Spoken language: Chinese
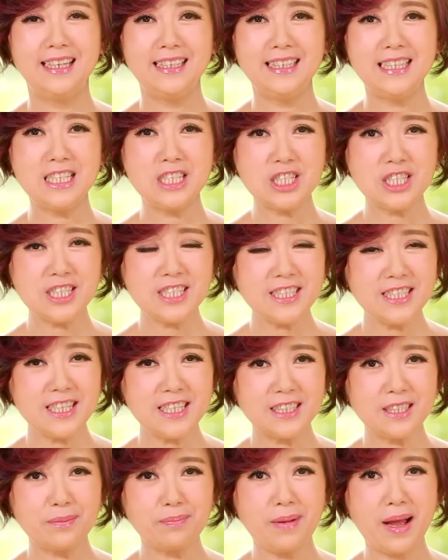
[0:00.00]
你事
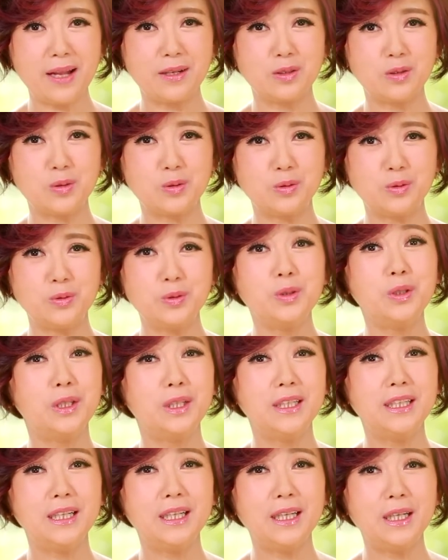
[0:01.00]
业的版图
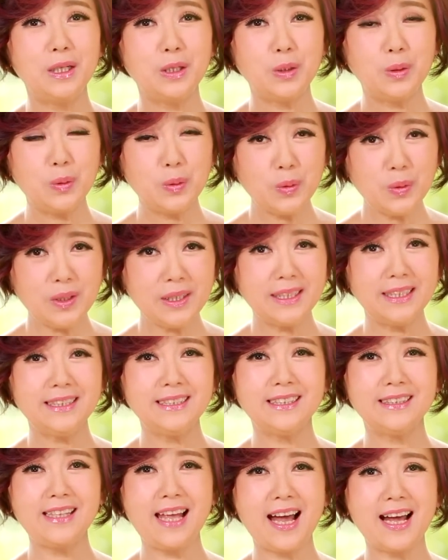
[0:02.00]
如何
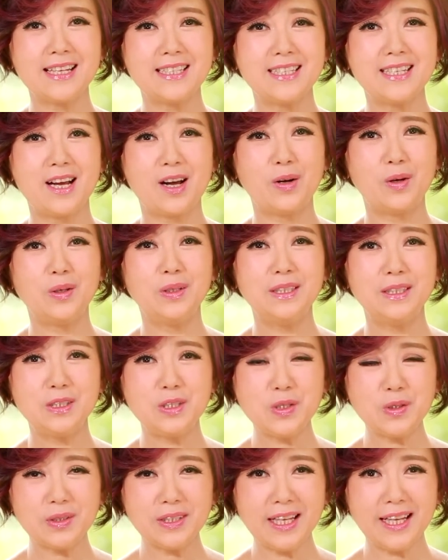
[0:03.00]
的大小，
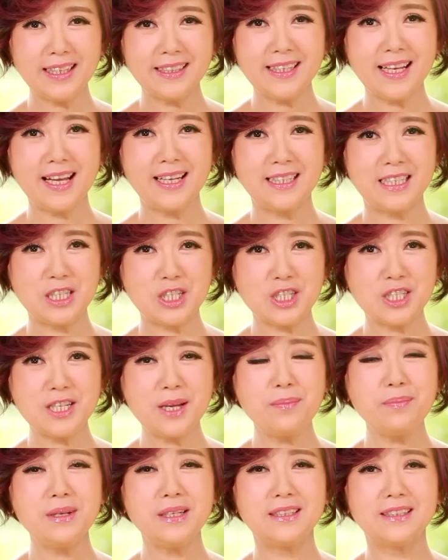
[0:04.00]
就看看你
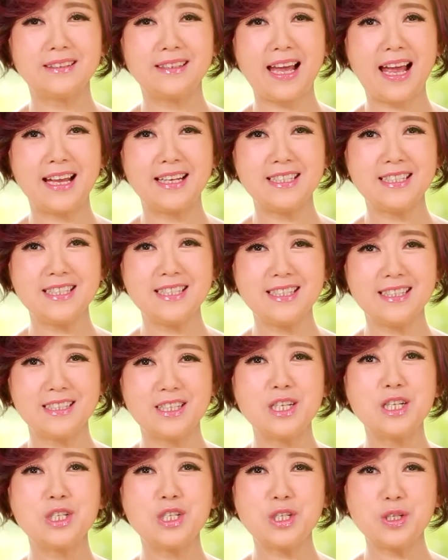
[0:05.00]
生命的弹
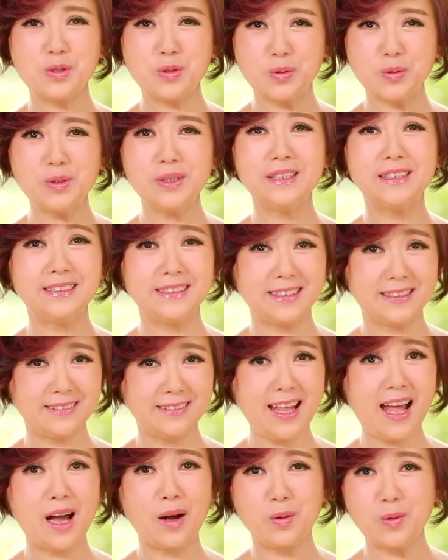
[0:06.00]
性是如何的
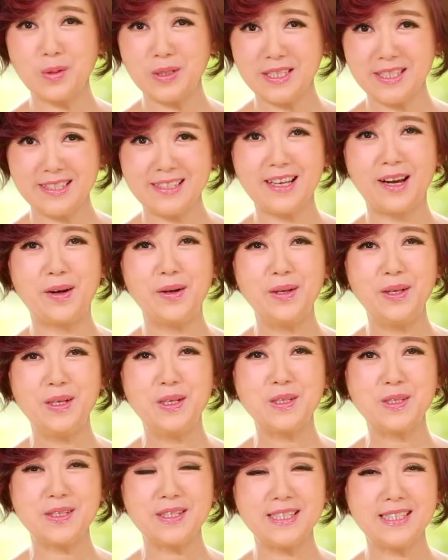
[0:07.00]
大或小。
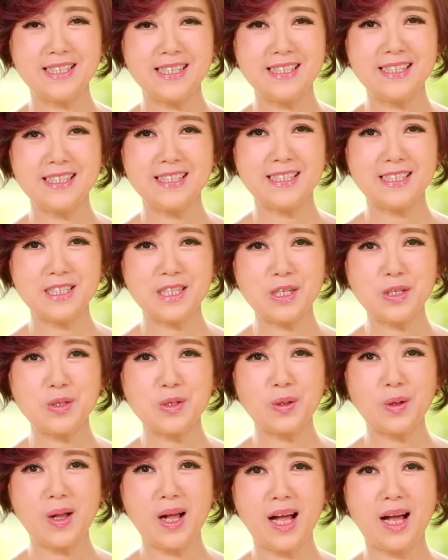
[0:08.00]
所以今天的这
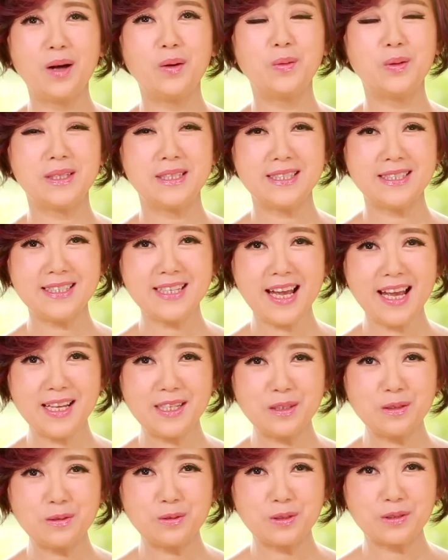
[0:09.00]
句话，我
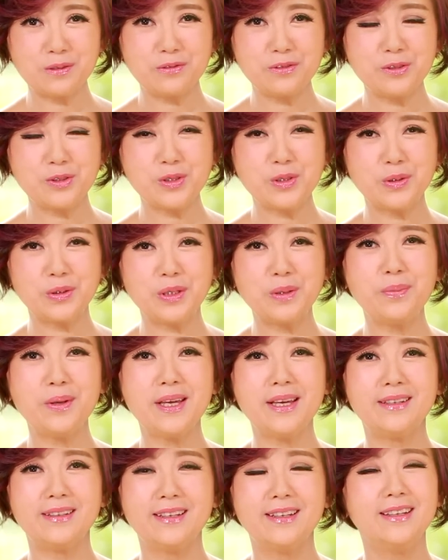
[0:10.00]
再度的复诵一
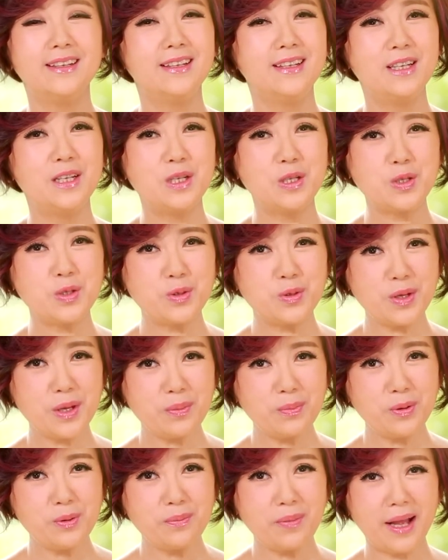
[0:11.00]
遍：
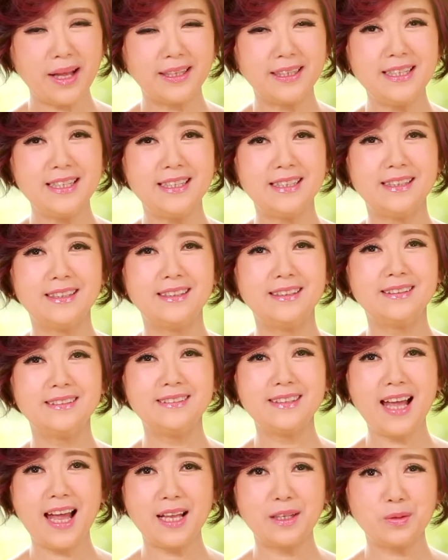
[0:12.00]
虽不满意，
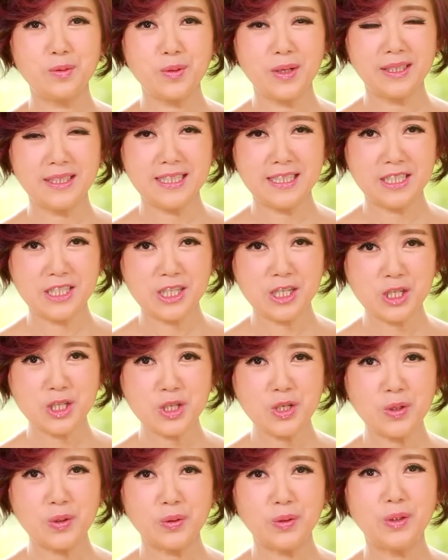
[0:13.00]
但愿意接
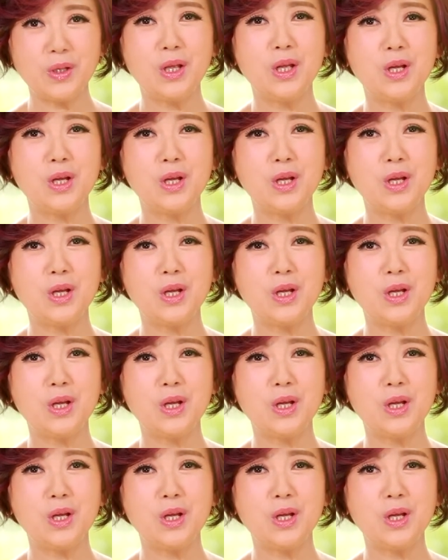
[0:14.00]
受；